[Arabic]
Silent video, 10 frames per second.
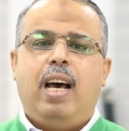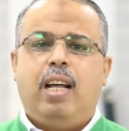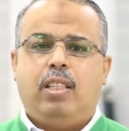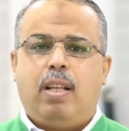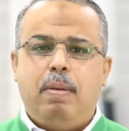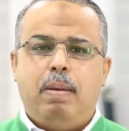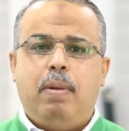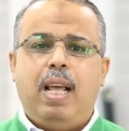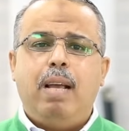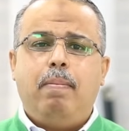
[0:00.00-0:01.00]
الطبيب
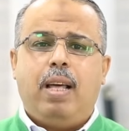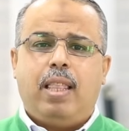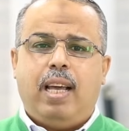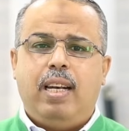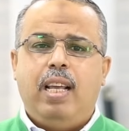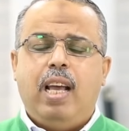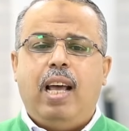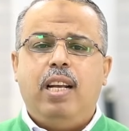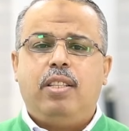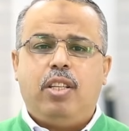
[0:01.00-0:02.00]
لا يبحث عن
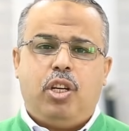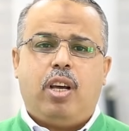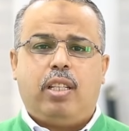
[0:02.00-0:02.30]
الاستشاره